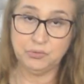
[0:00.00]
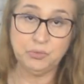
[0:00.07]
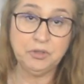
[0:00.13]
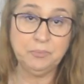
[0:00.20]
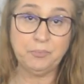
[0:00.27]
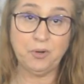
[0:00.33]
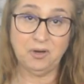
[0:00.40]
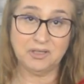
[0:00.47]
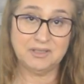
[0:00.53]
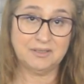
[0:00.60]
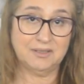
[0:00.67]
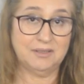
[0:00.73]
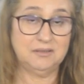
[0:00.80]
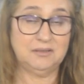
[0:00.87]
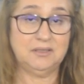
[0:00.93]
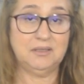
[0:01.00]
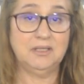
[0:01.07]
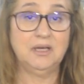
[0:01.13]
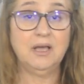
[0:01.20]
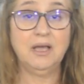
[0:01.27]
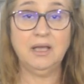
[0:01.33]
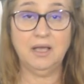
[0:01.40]
e o importante,
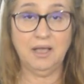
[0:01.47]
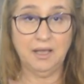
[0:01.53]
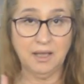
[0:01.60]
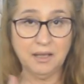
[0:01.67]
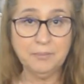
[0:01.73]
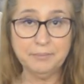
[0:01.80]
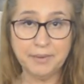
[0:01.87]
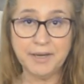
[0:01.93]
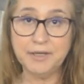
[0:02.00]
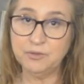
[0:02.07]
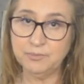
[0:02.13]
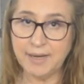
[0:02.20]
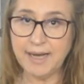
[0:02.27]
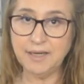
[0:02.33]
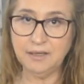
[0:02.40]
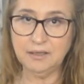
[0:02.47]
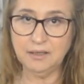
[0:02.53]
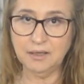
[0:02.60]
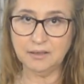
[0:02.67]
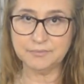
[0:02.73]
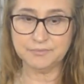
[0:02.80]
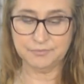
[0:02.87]
em
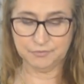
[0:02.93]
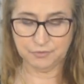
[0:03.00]
banho-maria